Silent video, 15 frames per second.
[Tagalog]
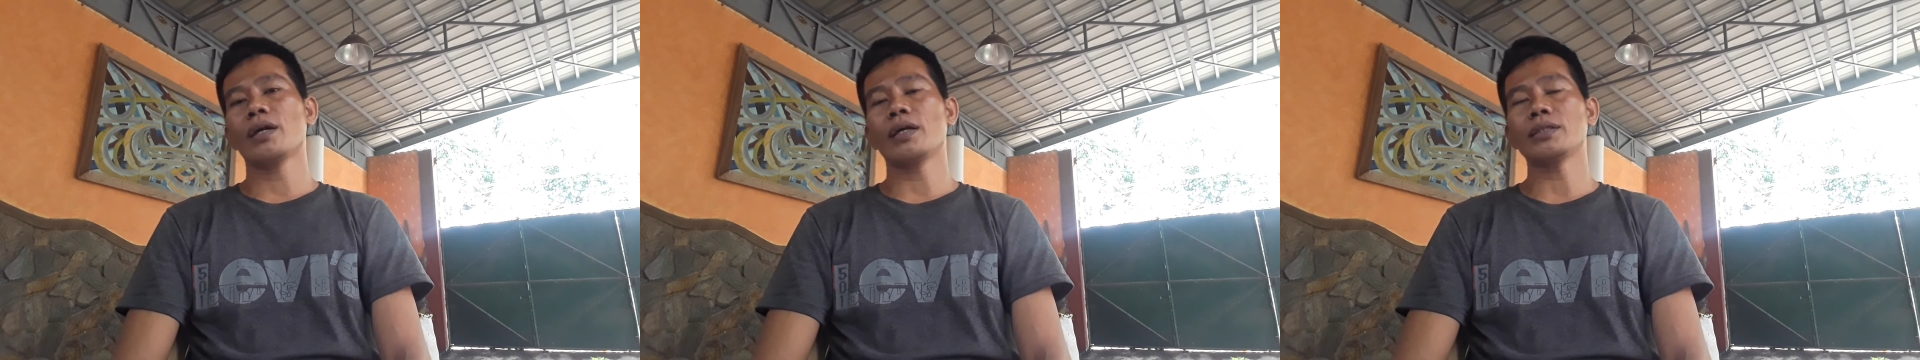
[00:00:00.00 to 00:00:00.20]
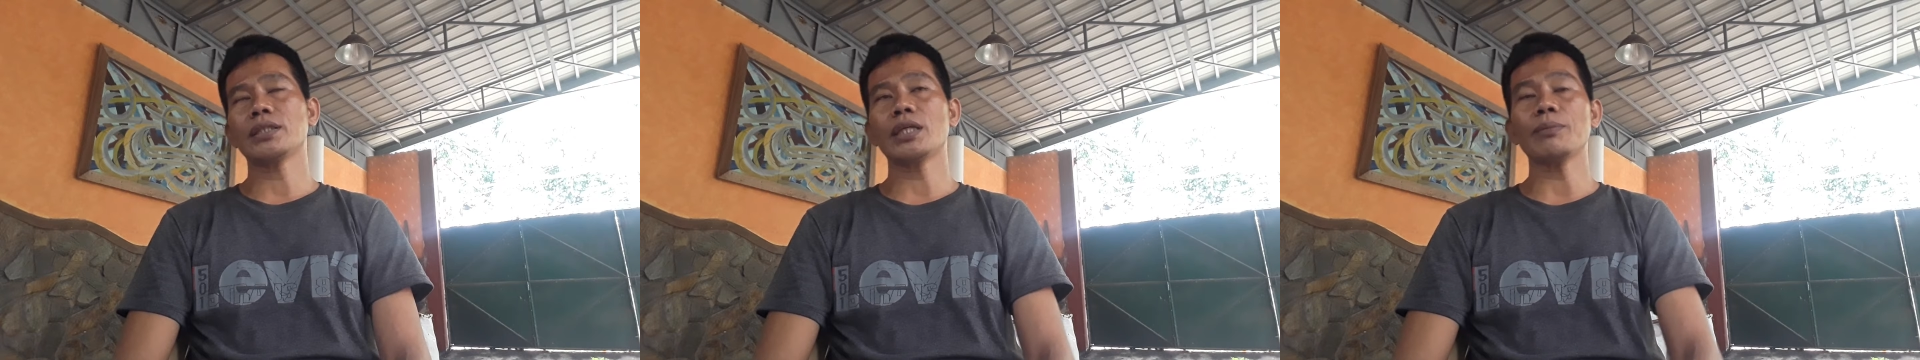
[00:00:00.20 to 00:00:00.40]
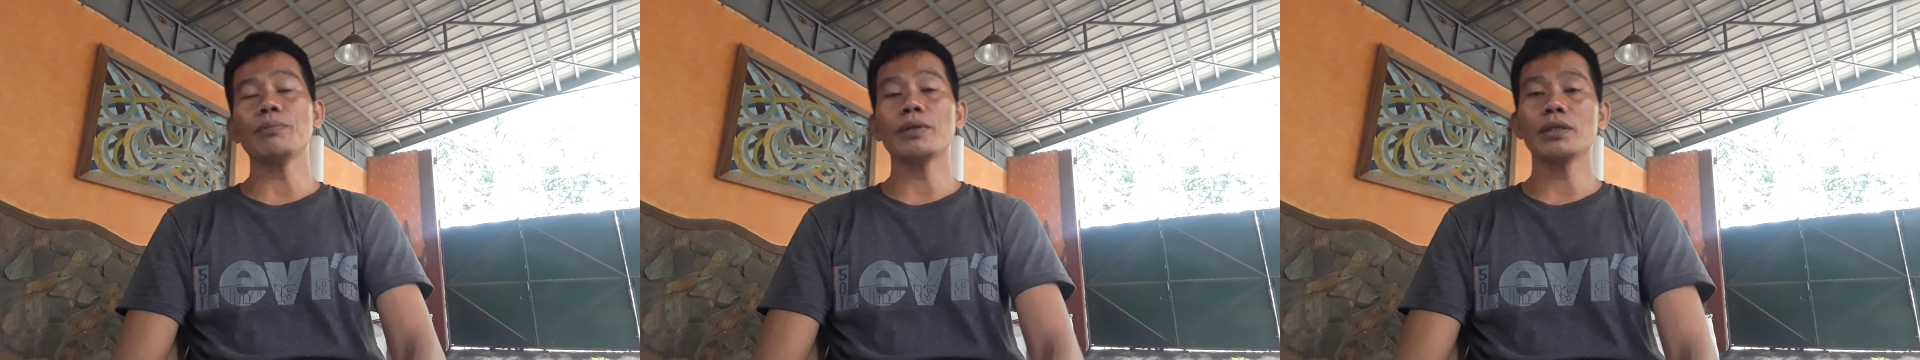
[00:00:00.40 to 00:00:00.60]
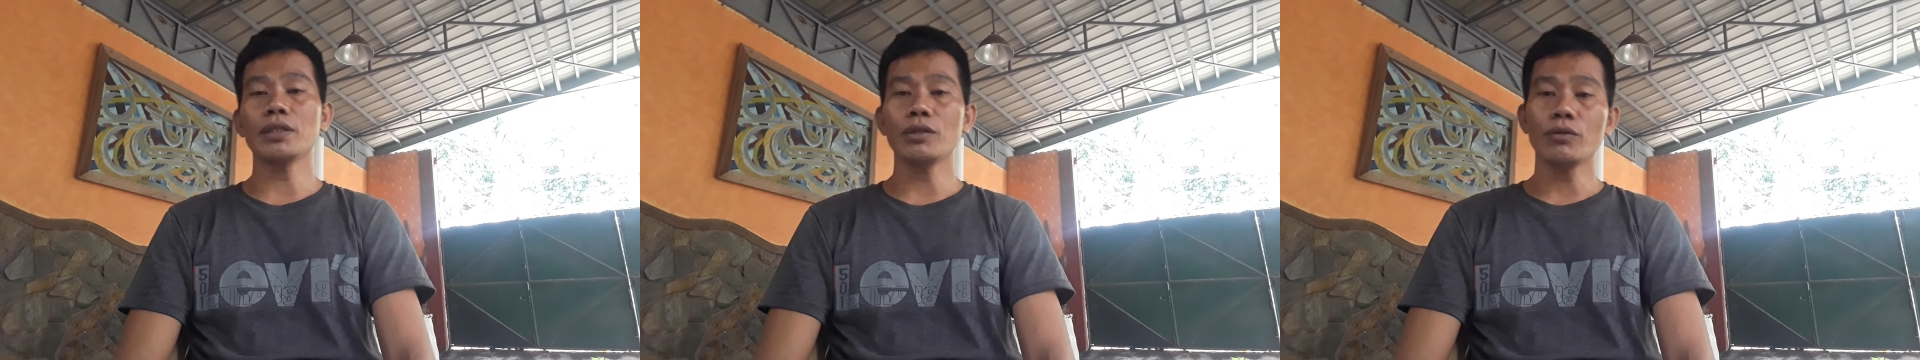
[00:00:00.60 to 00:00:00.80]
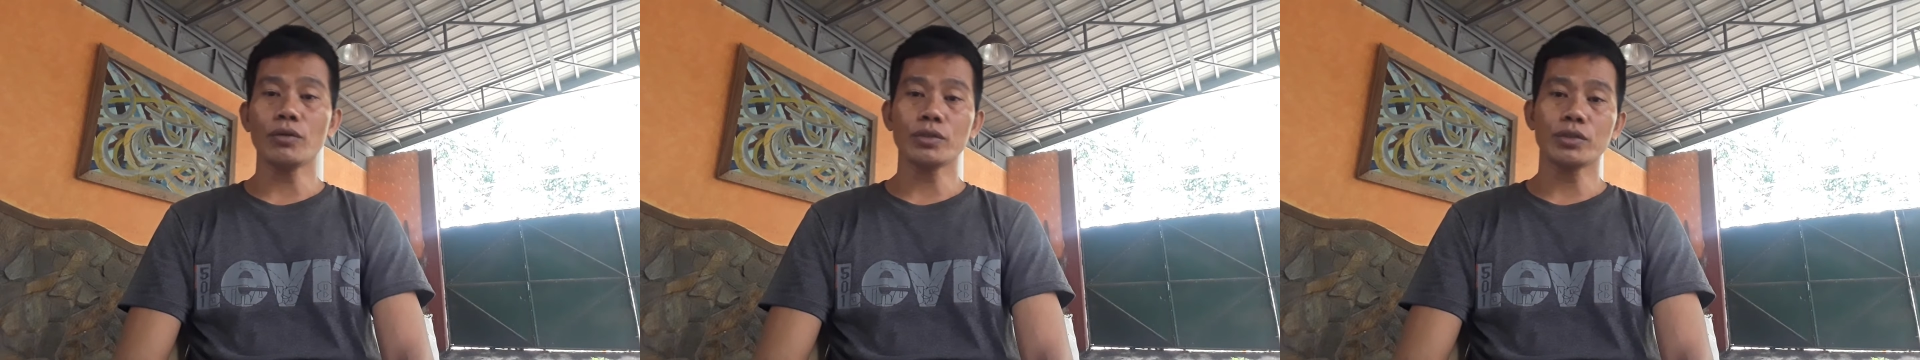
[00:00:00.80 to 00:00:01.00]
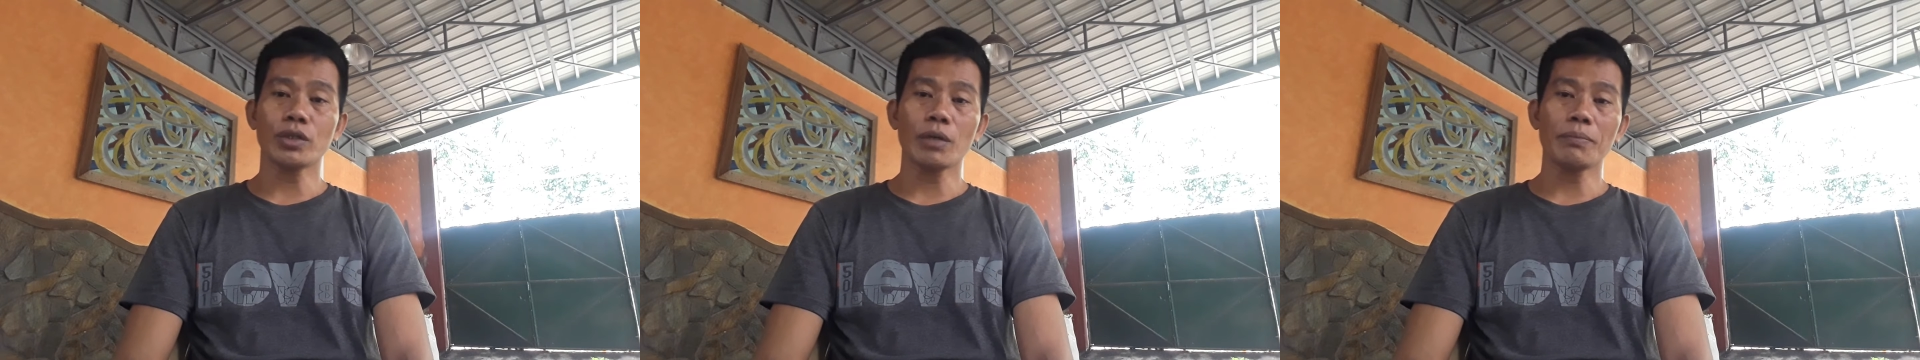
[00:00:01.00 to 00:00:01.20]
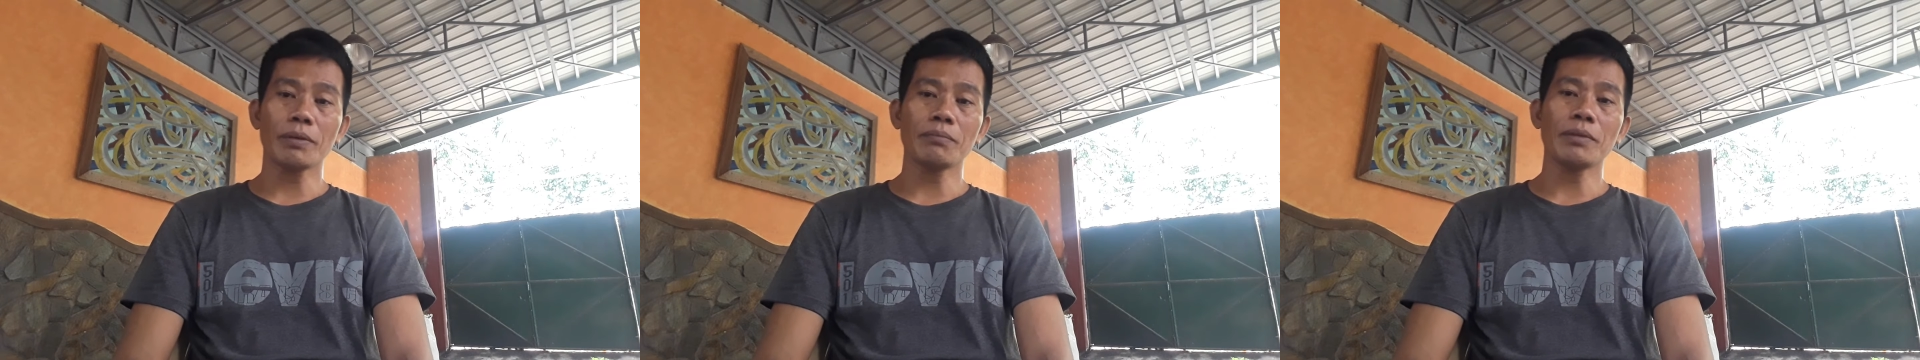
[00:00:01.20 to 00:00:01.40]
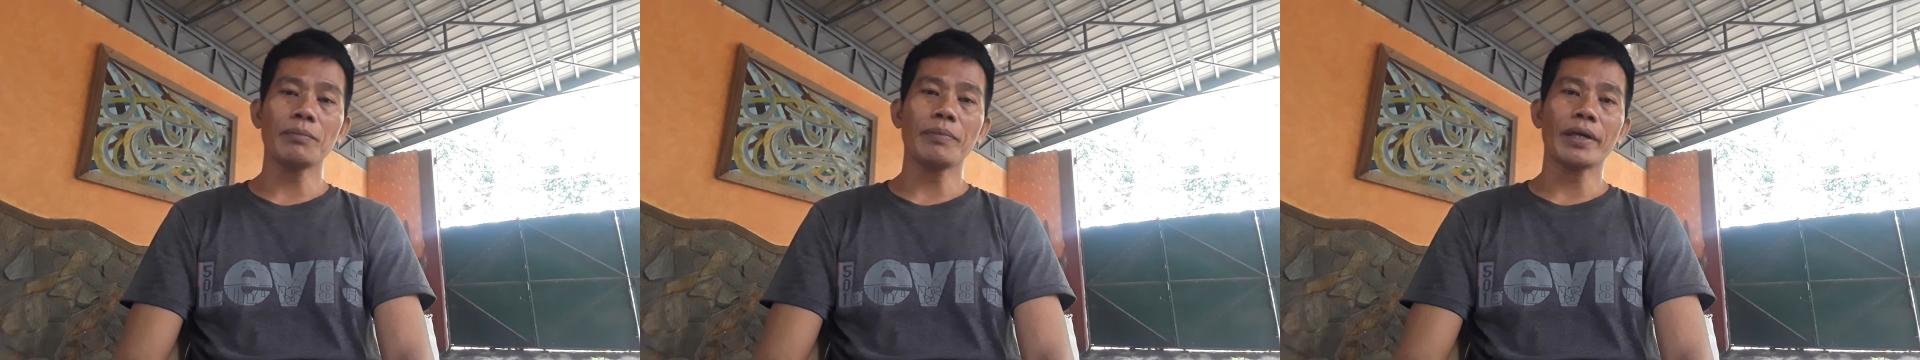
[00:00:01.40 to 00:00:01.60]
ang sarap magnegosyo kapag
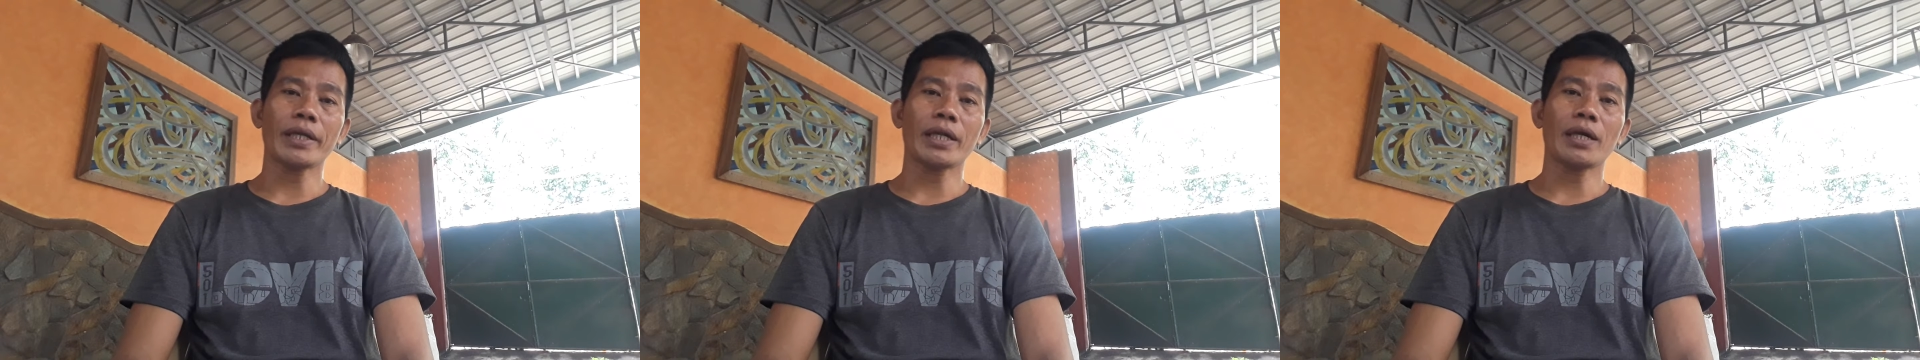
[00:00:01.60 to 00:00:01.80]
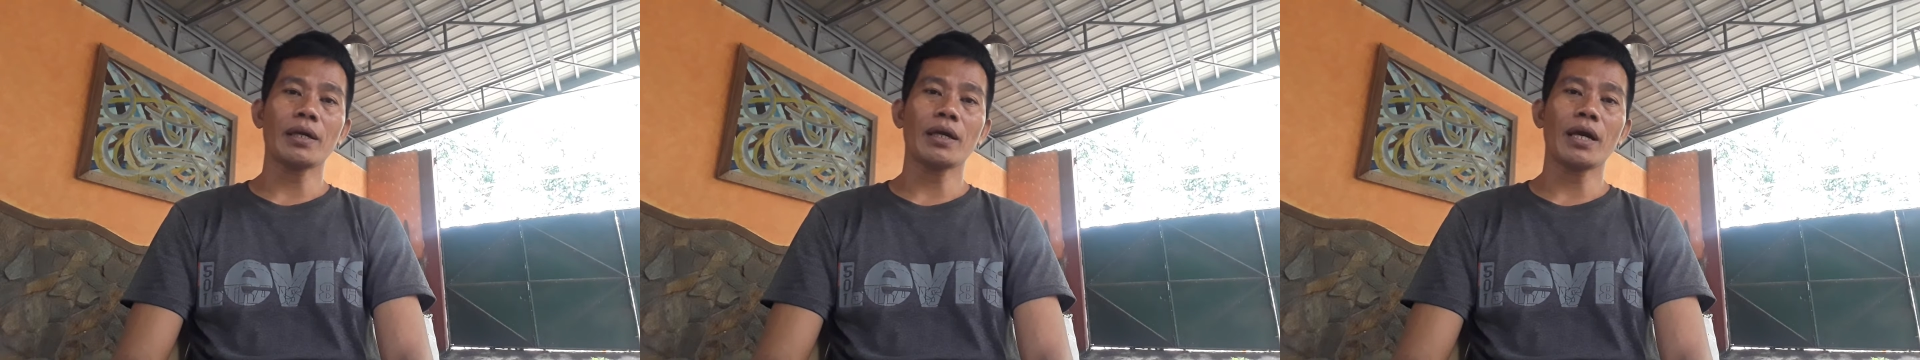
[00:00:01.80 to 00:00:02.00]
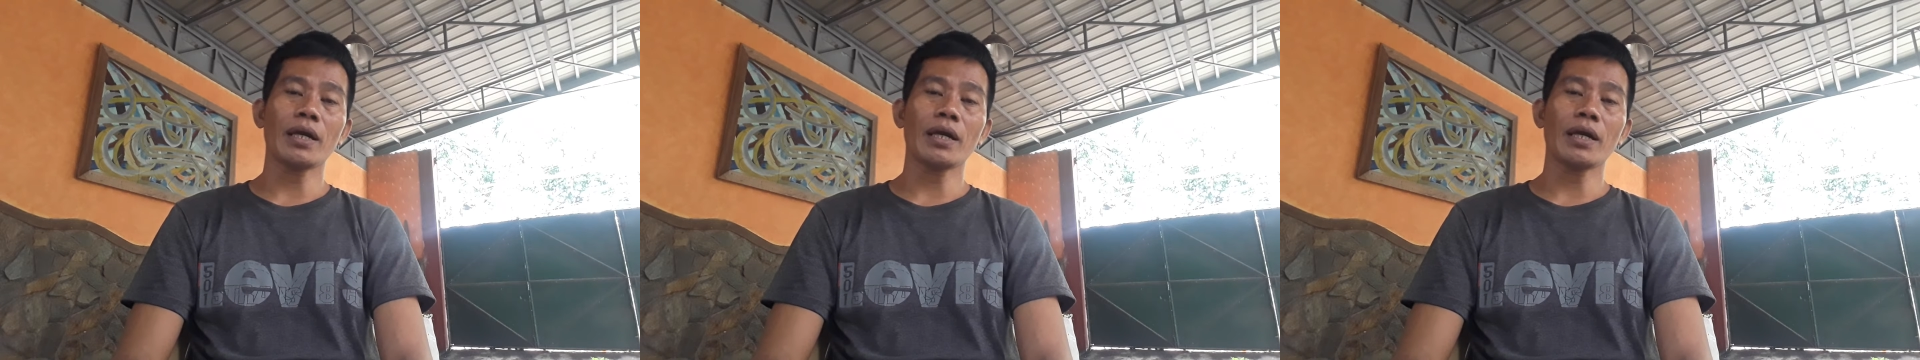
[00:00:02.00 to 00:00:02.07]
may pera.